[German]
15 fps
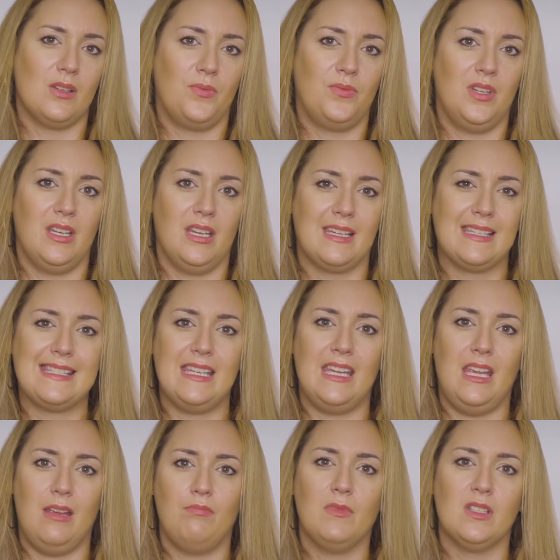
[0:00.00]
auf die nächste
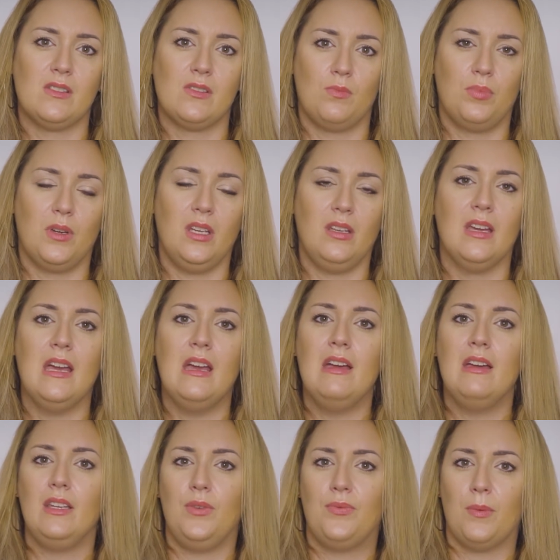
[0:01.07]
Ebene zu bringen.
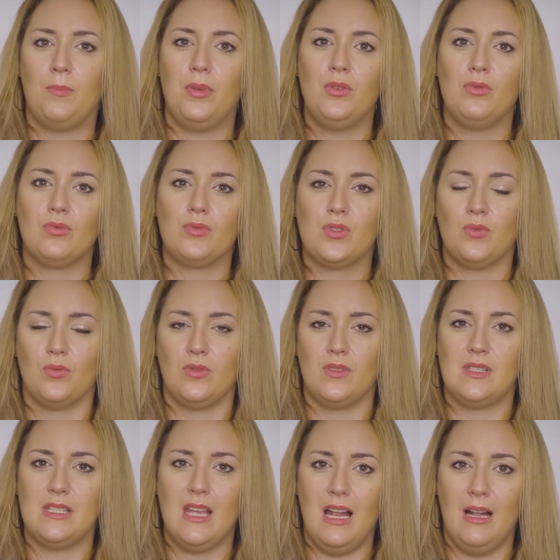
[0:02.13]
Die Verbindung zu
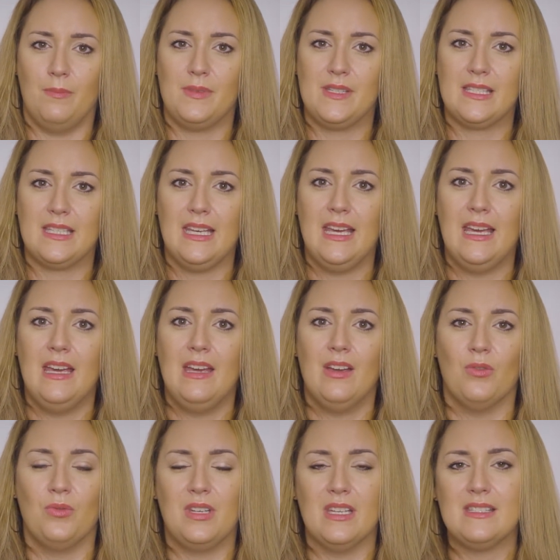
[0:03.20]
uns selbst.
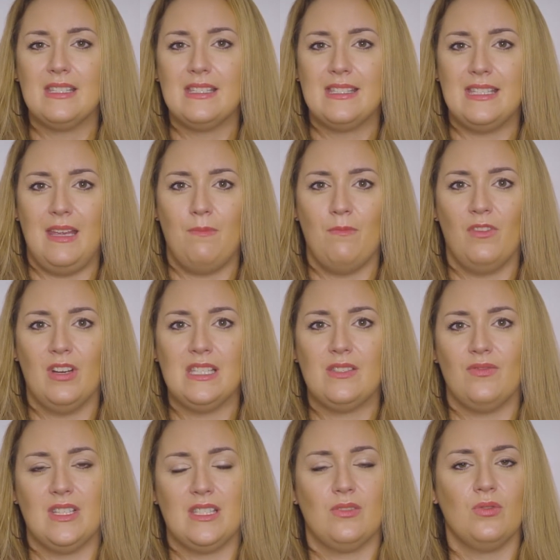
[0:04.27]
Und das ist eben
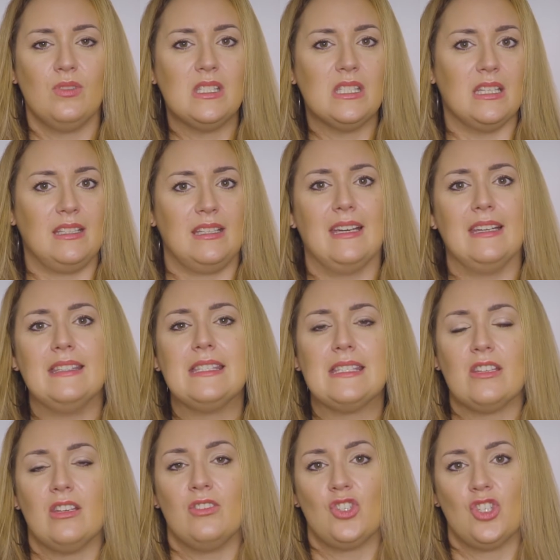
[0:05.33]
was, was uns dann
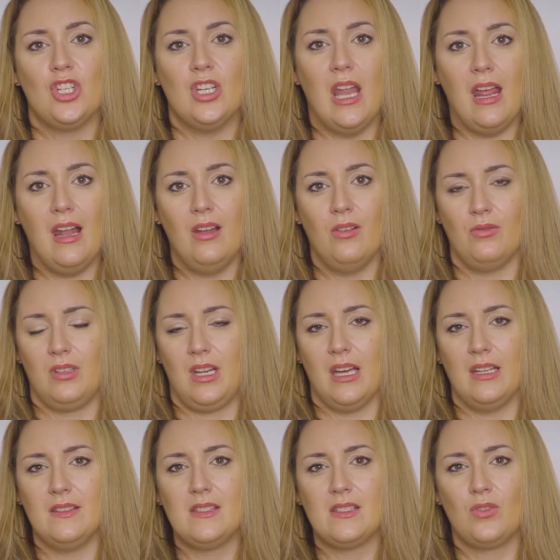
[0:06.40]
ganz schnell und
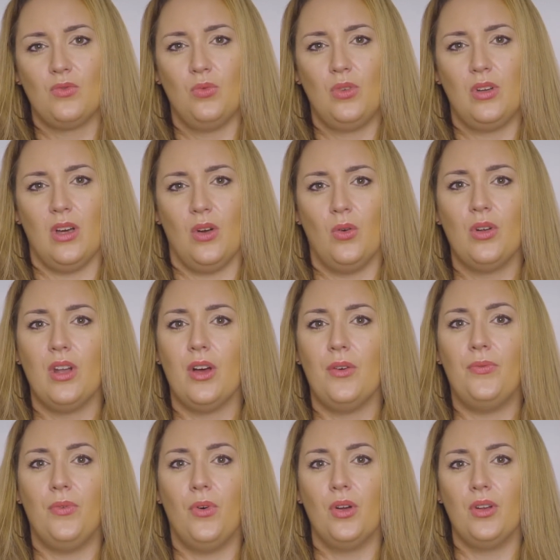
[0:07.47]
ganz gut auch nach
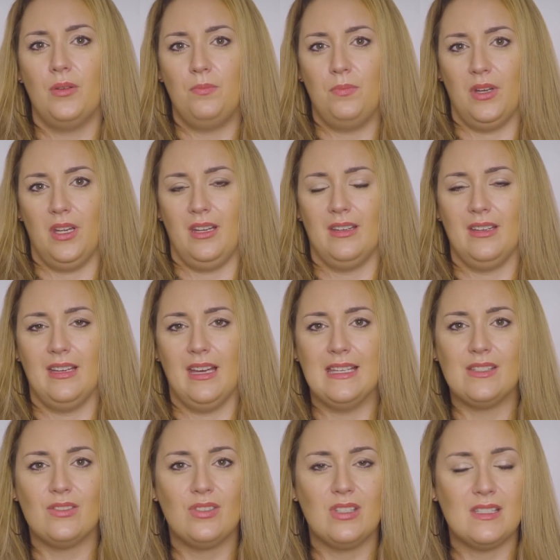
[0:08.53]
vorne bringt.
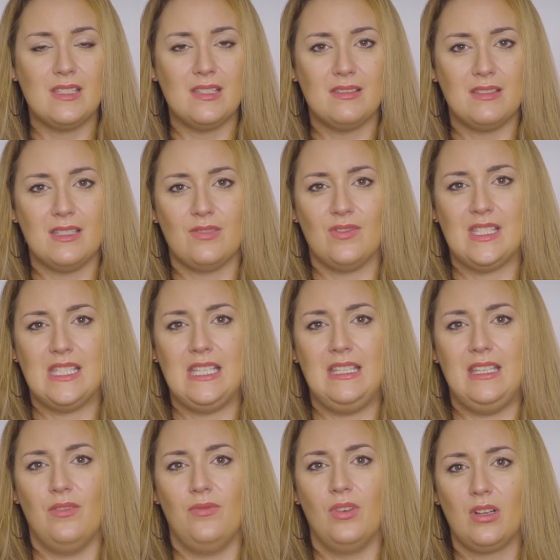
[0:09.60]
Also das ist das, was ich
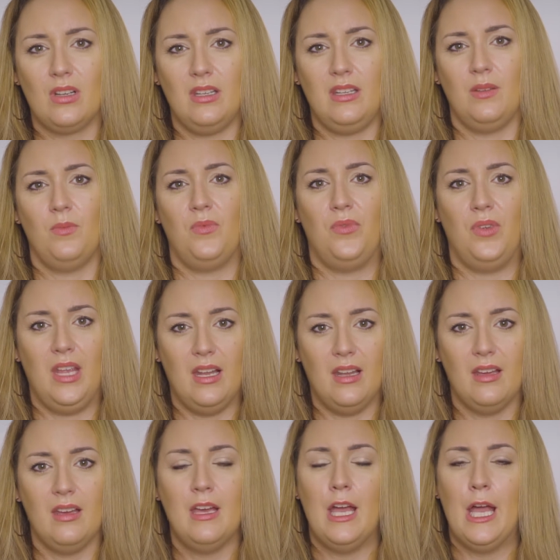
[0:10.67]
dir wirklich
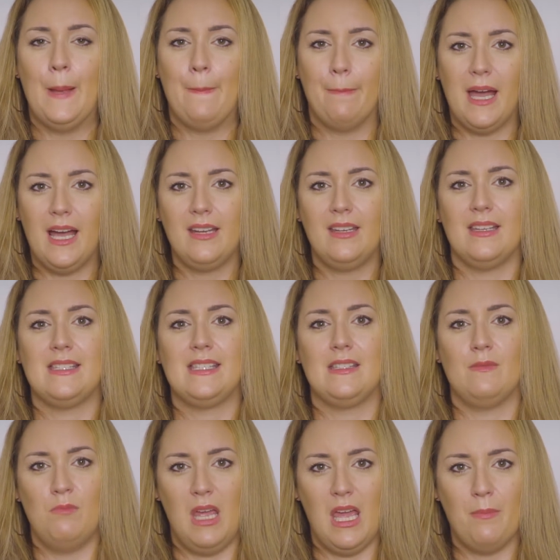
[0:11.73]
empfehle. Mach das
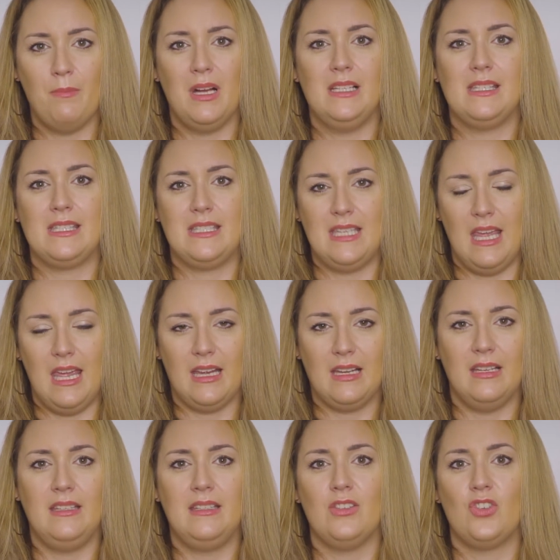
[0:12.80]
mehrmals
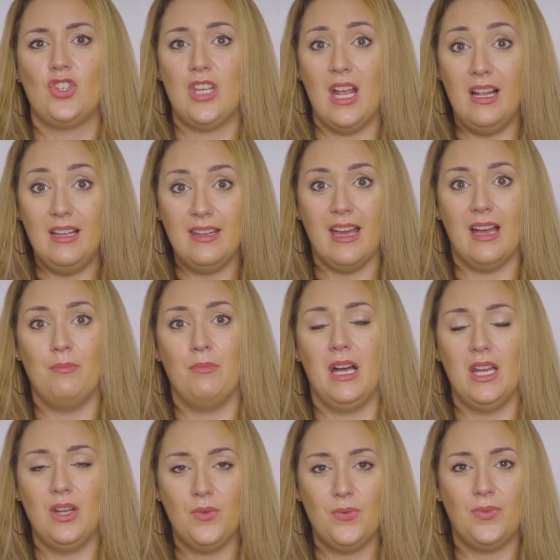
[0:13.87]
täglich. Stell dir am
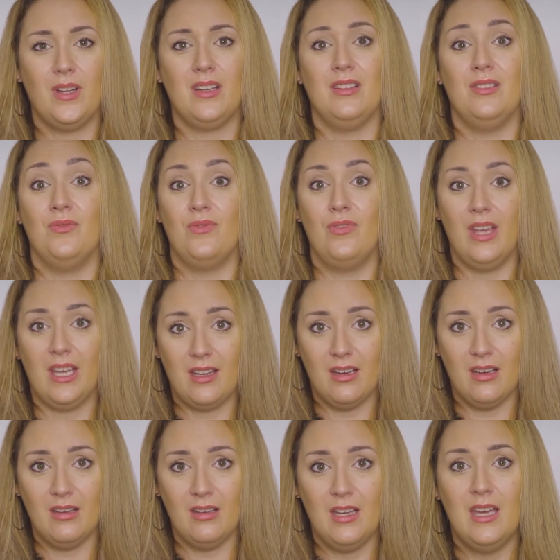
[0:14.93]
Anfang einen
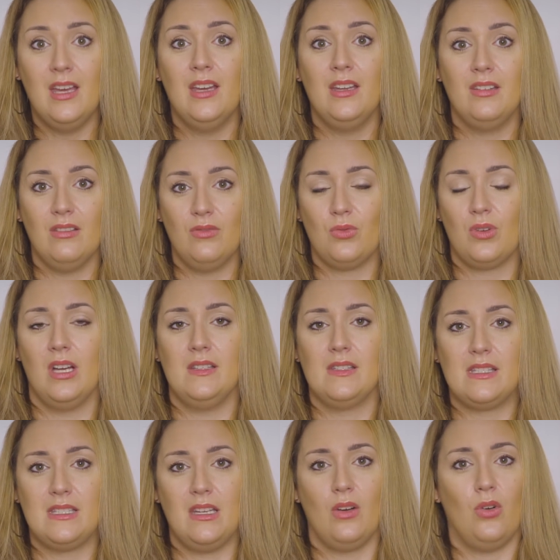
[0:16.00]
Wecker. Ne, du
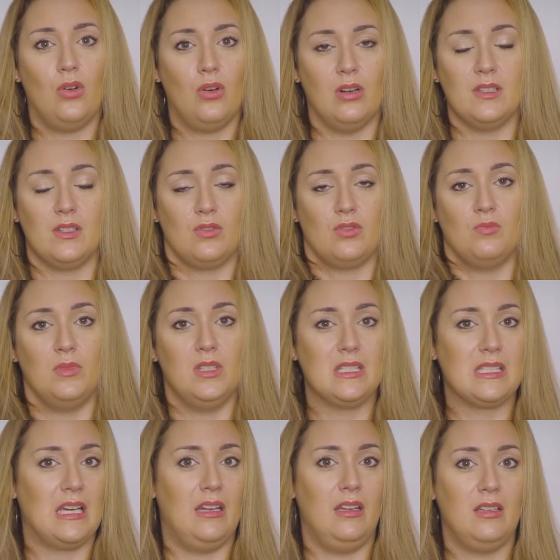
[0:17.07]
kannst ja auch, also
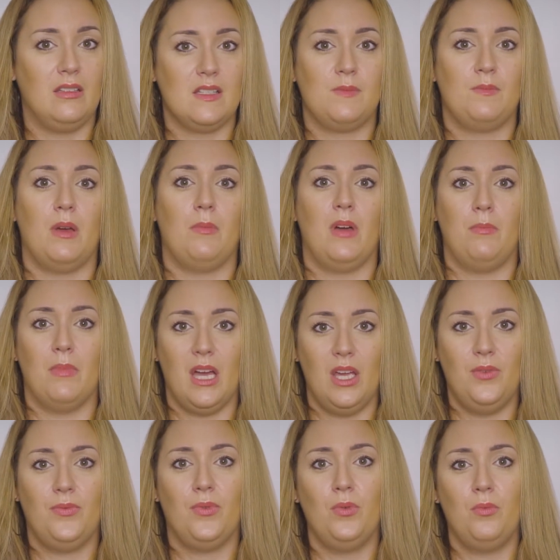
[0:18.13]
zumindest kann ich das bei meinem
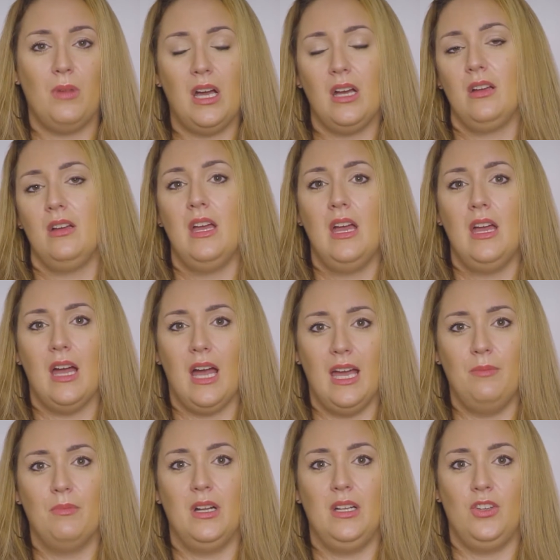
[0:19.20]
iPhone machen,
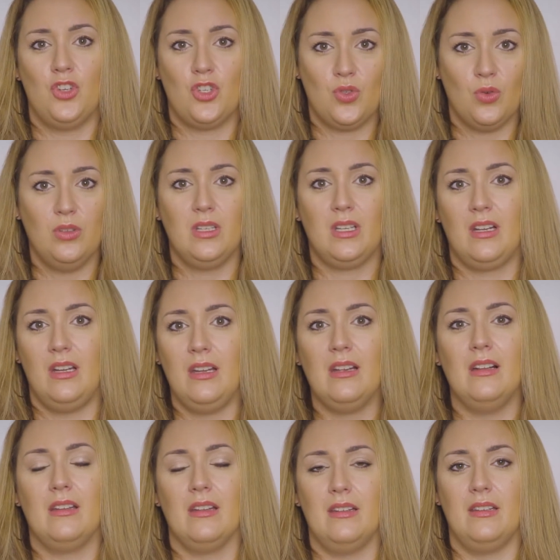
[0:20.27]
einmal die Stunde
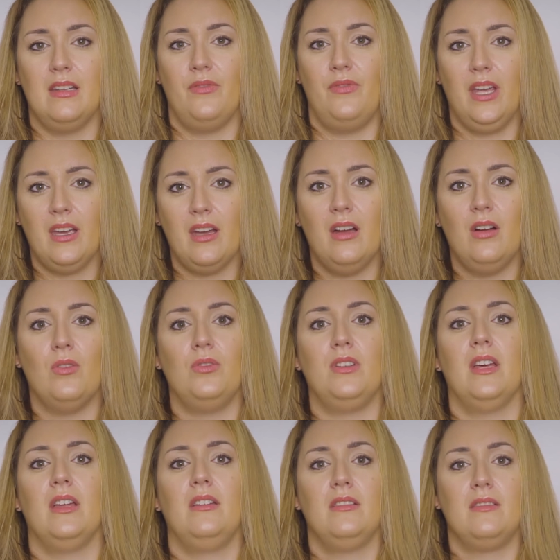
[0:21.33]
klingelt dann der Wecker und
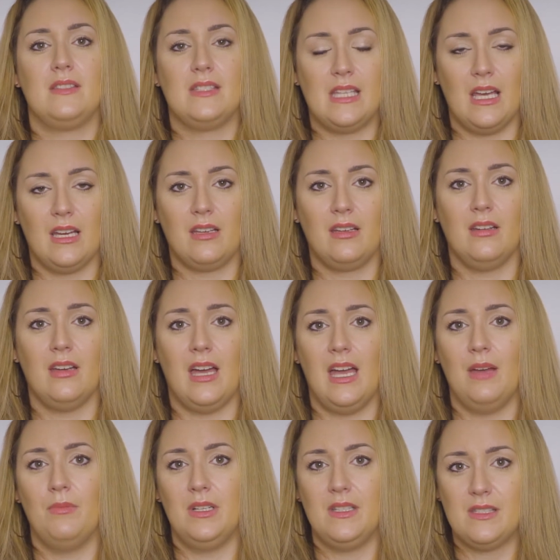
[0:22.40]
dann zack,
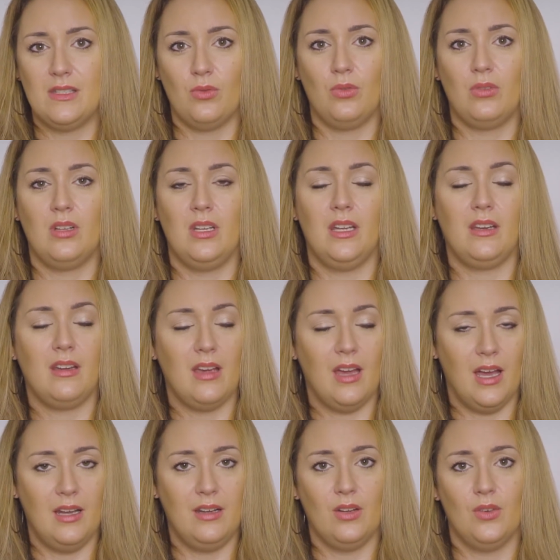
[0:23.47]
einmal zurücklegen,
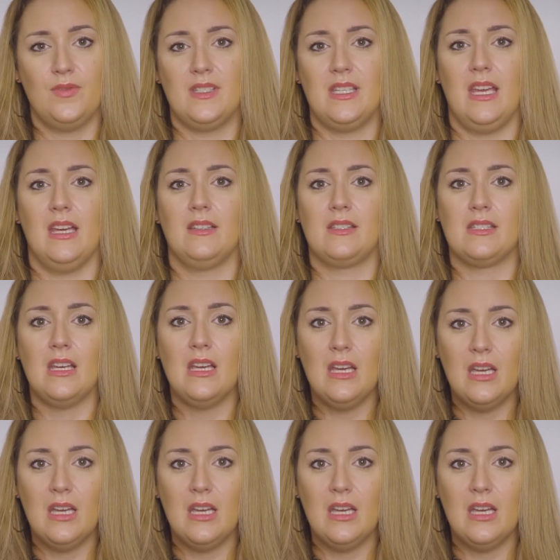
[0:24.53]
Hand aufs Herz,